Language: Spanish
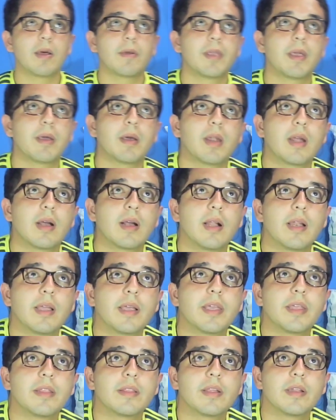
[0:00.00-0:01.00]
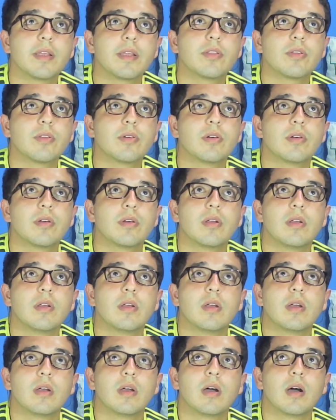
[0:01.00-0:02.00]
bien, hágale Quinterito.
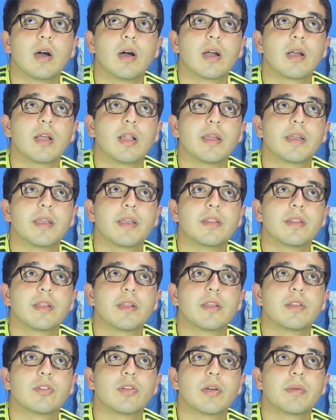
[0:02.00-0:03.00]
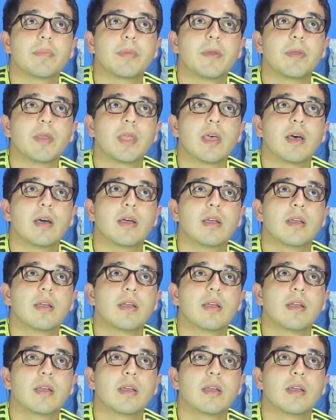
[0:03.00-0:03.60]
Hágale Quinterito de mi vida.